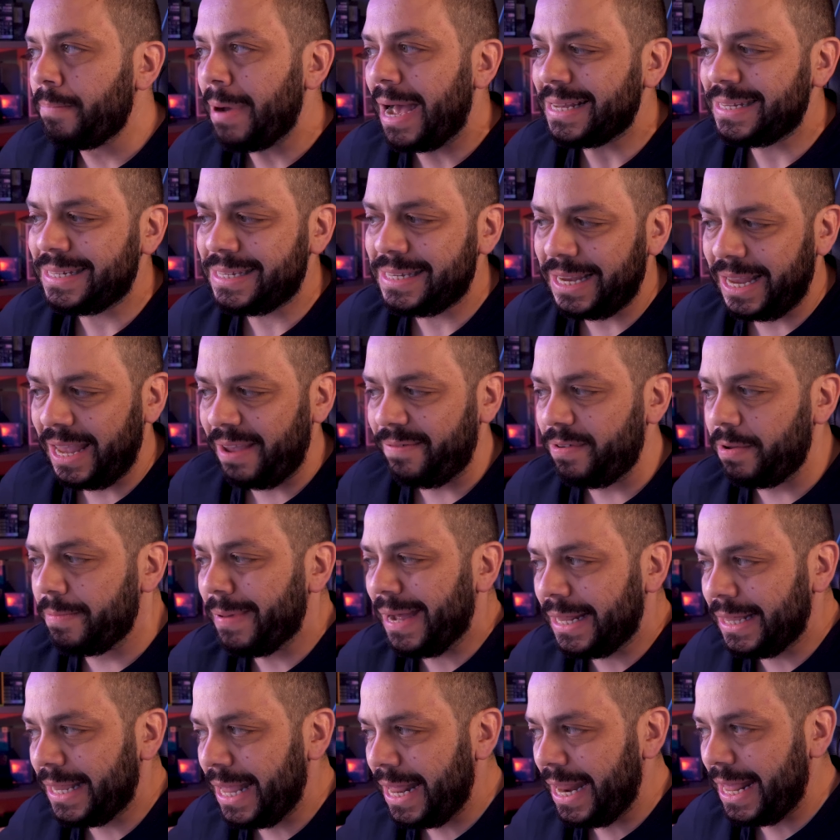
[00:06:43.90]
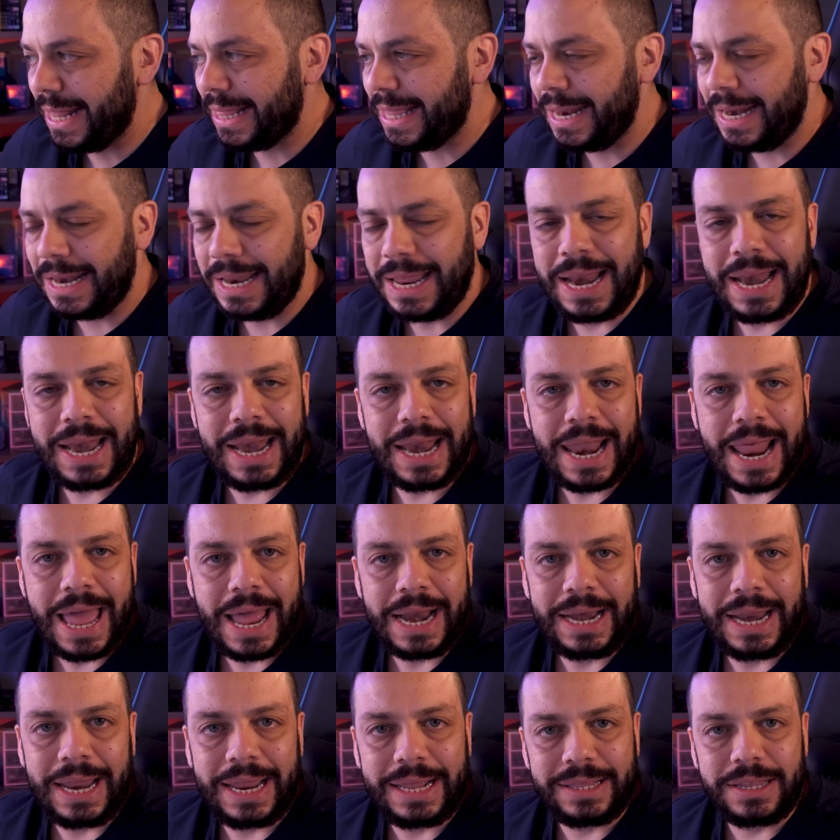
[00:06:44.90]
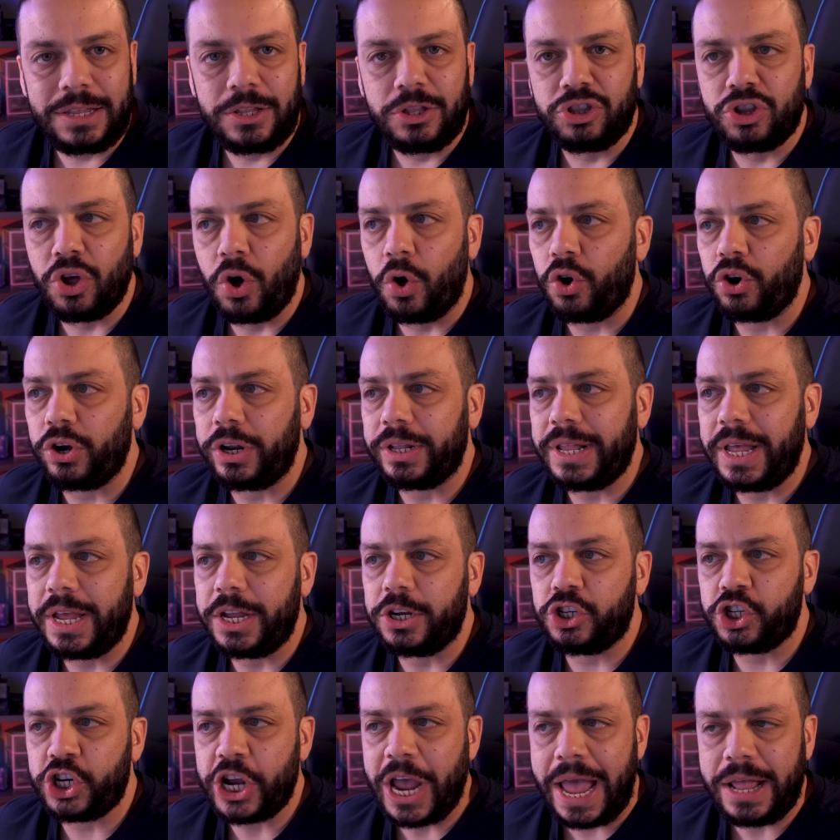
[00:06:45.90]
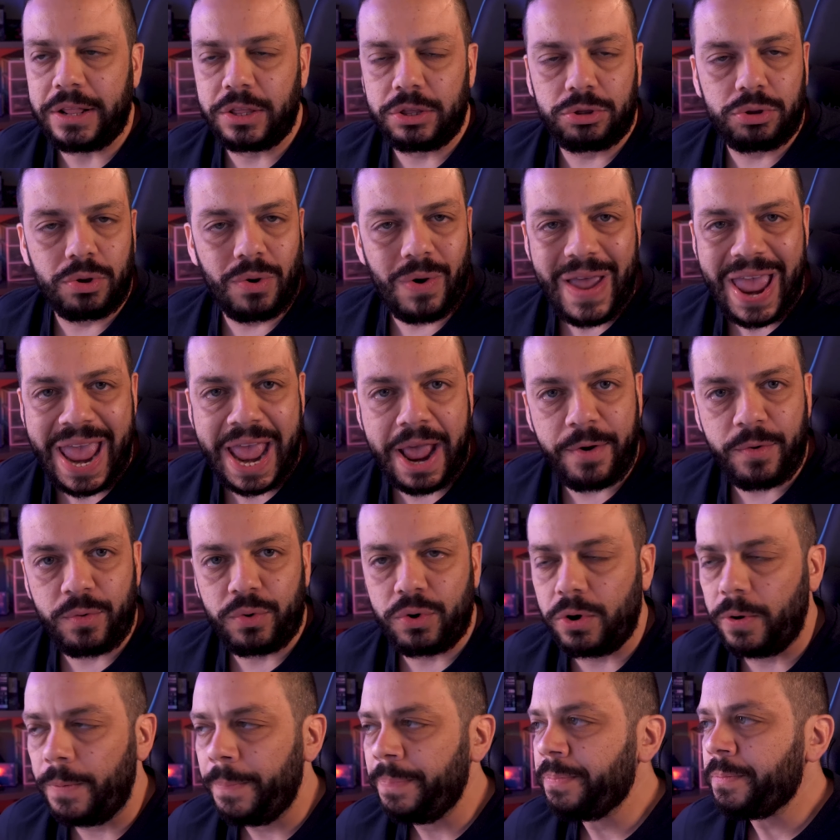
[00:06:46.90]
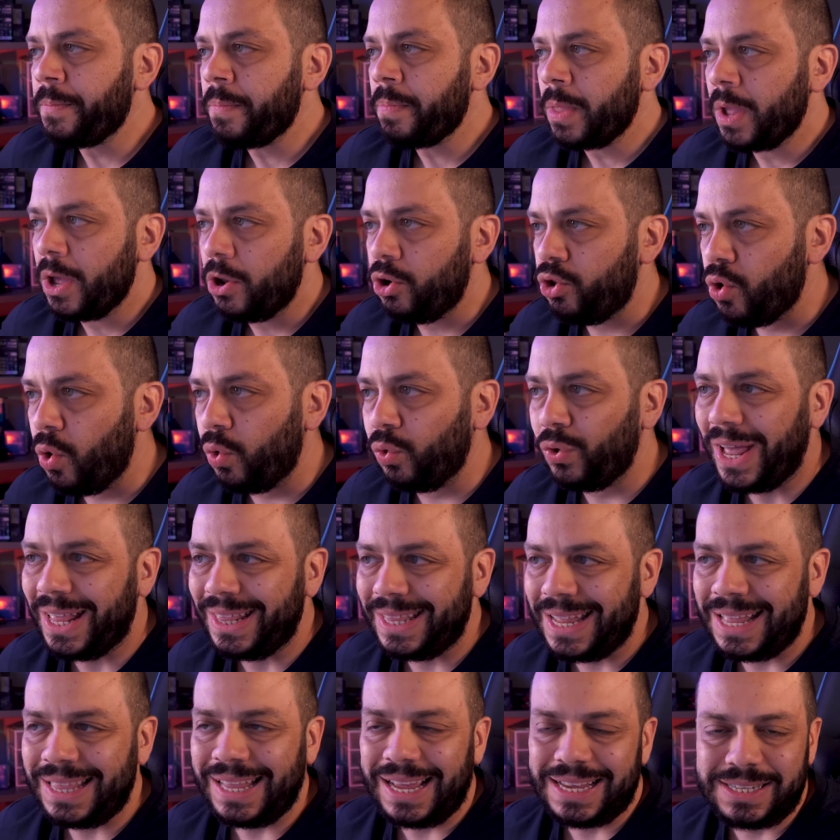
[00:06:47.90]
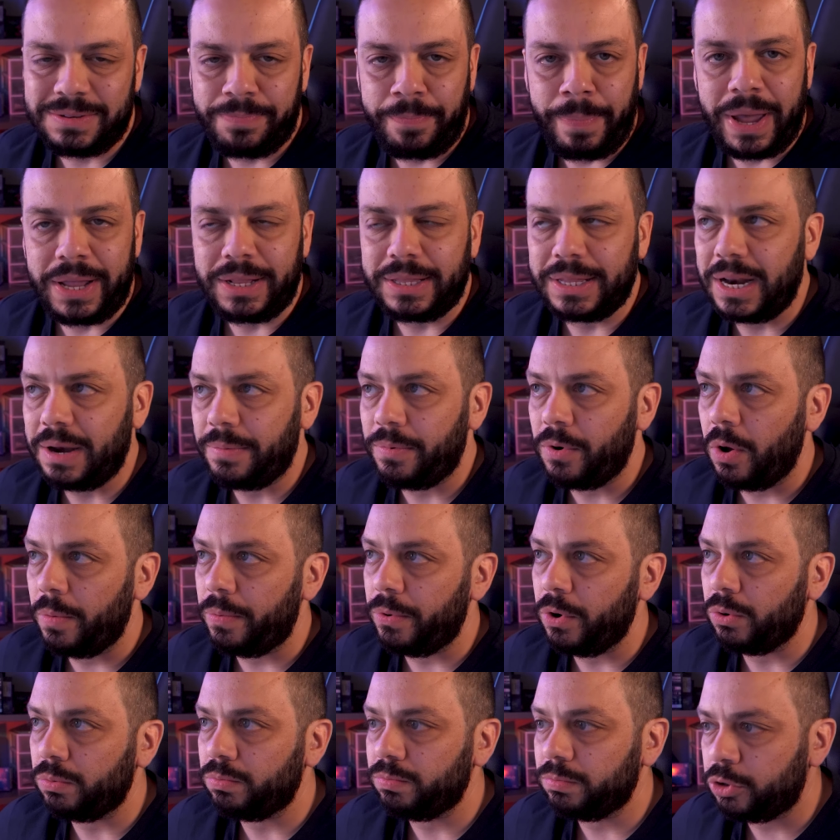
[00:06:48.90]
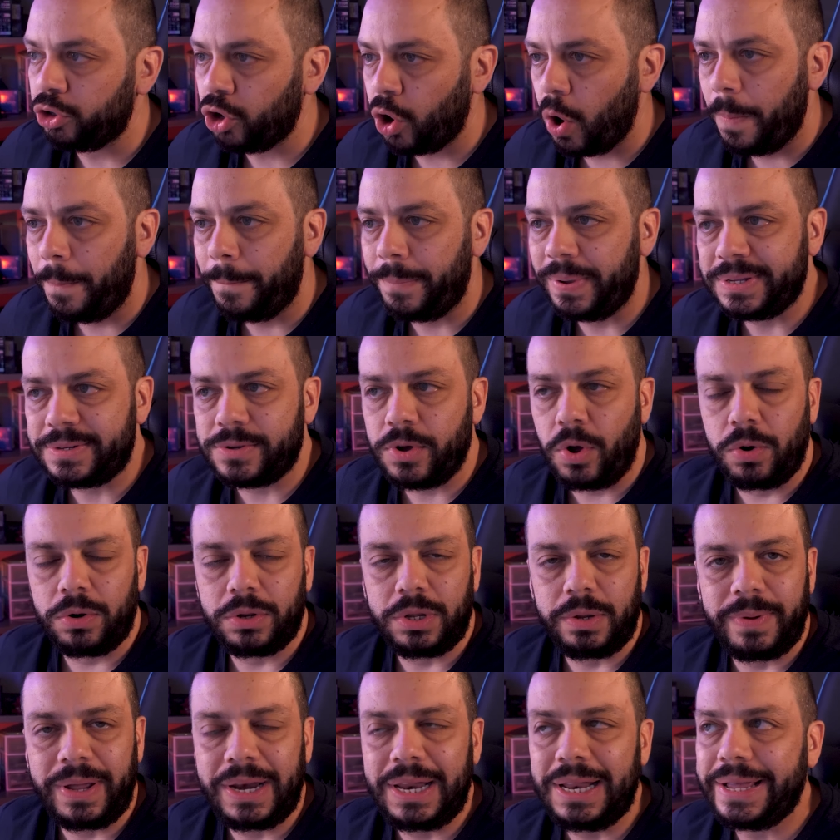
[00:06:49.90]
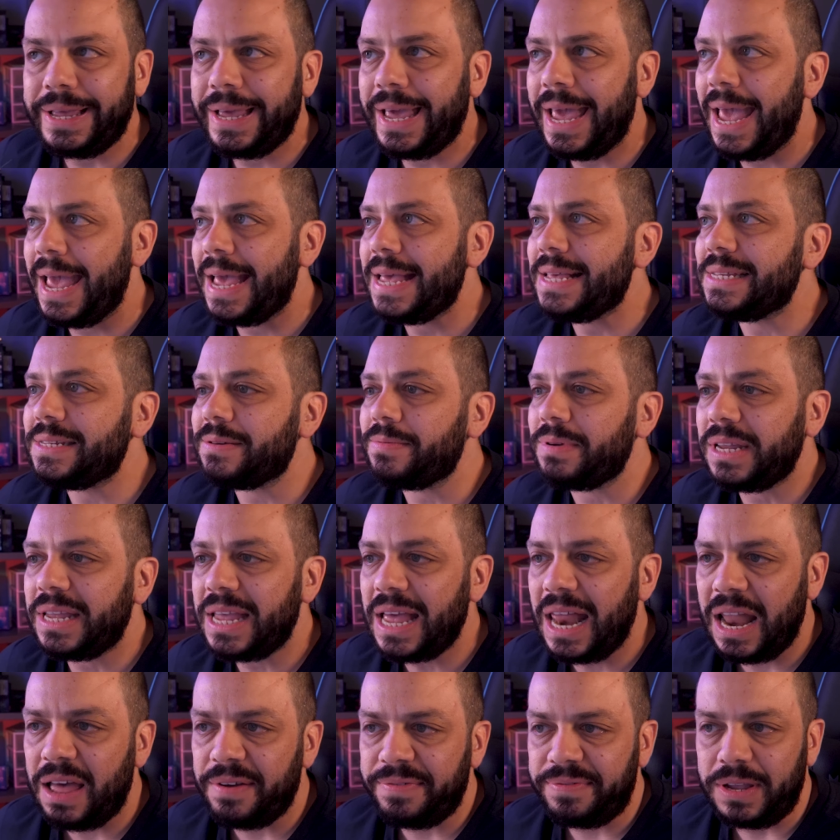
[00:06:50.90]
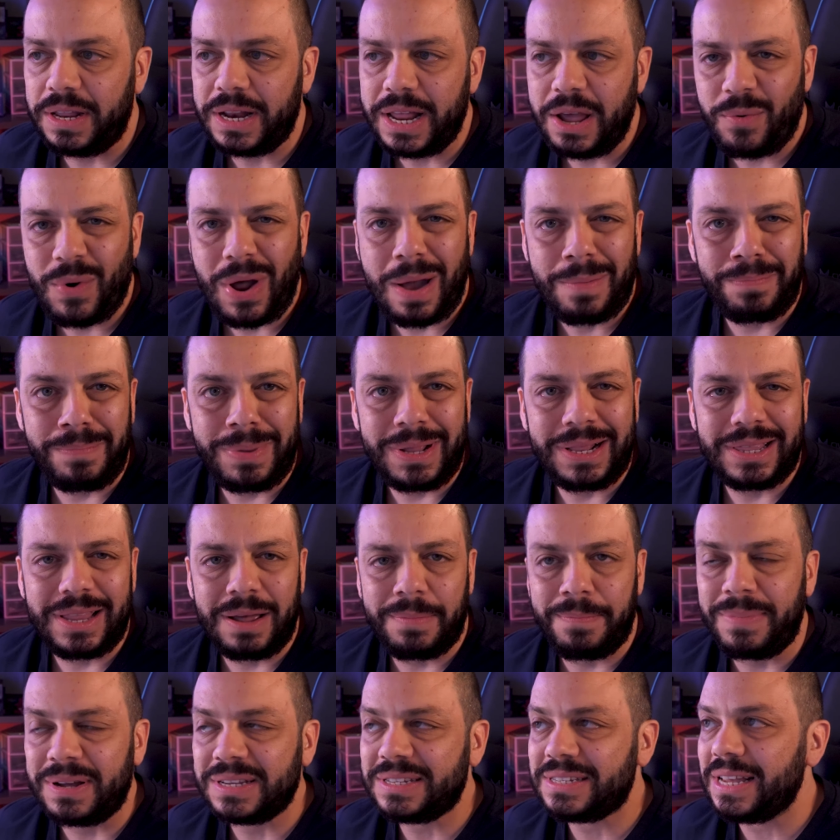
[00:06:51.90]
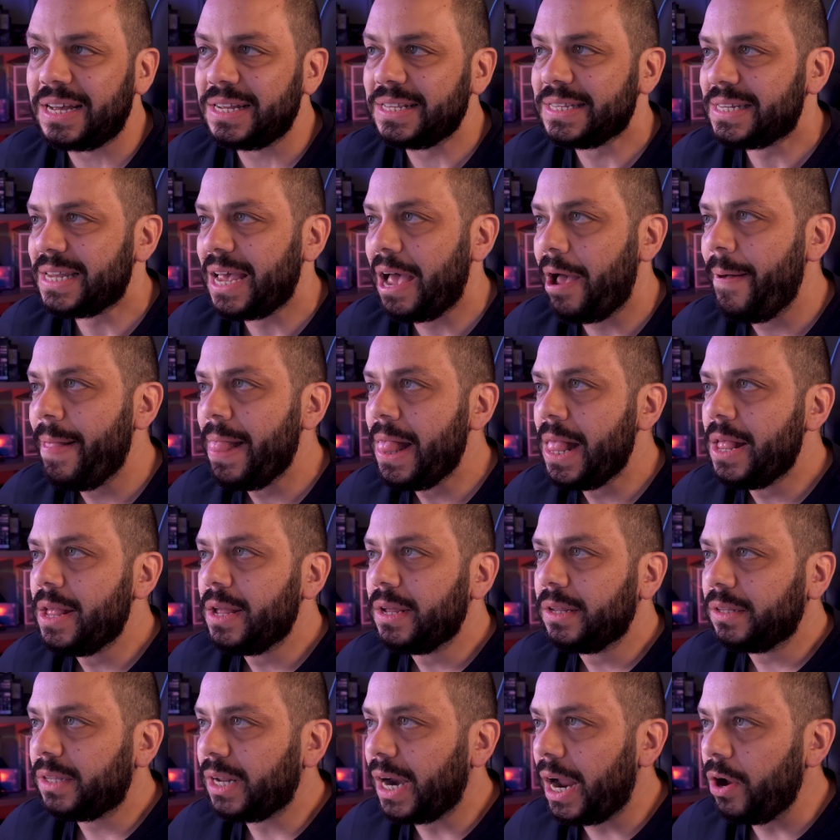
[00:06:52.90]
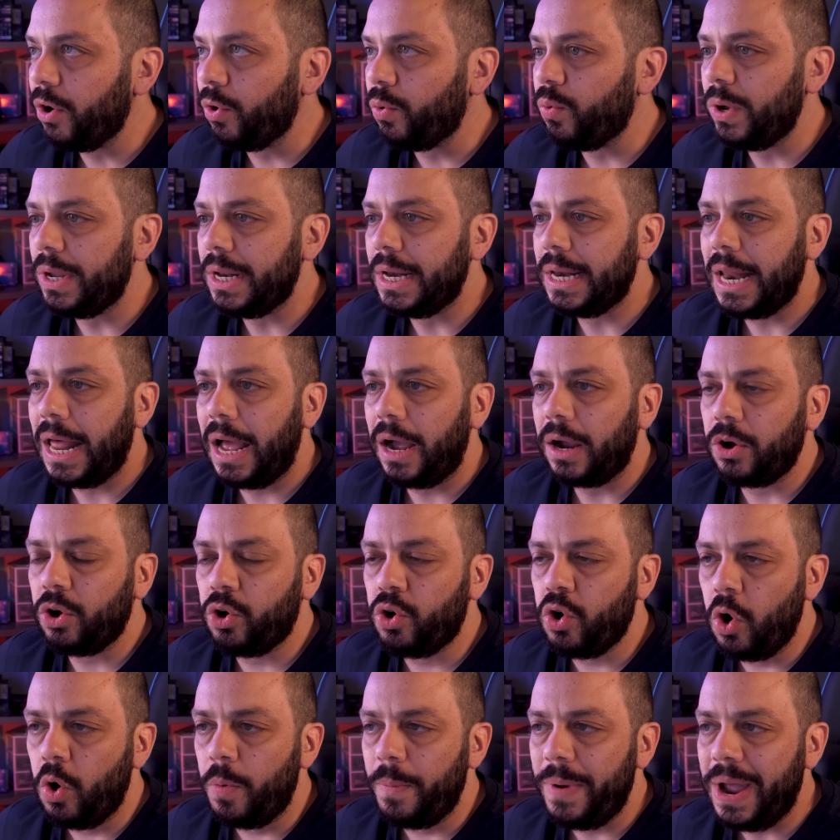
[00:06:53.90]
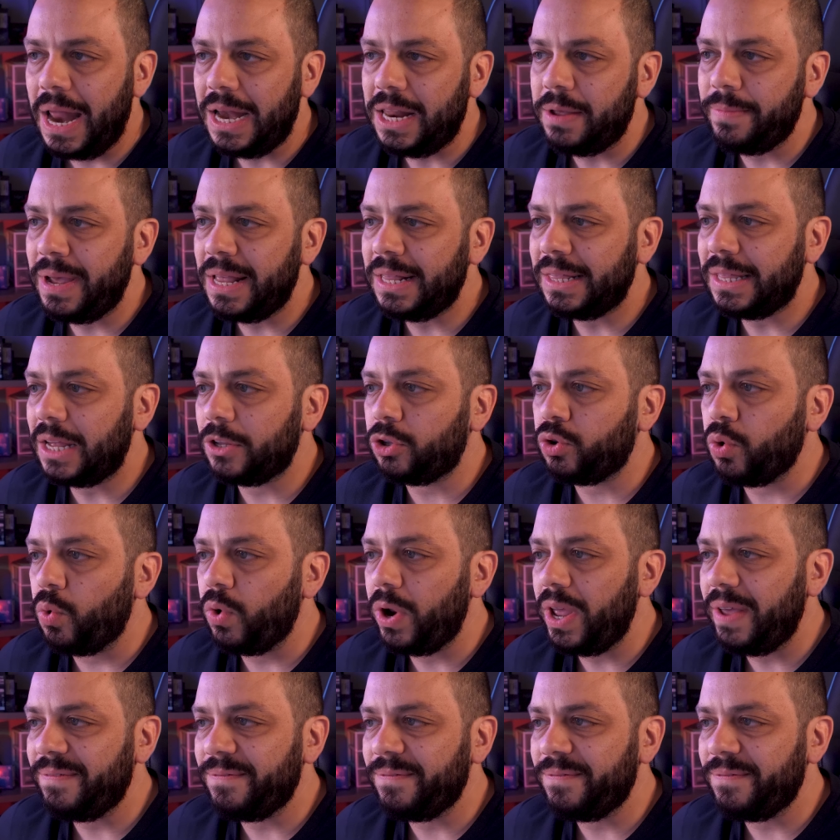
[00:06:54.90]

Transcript: basta che vi mantenete nella, nei dintorni dei 100 euro, non andate a spendere proprio troppi soldi per il case perché alla fine è una build abbastanza tranquilla. Come alimentatore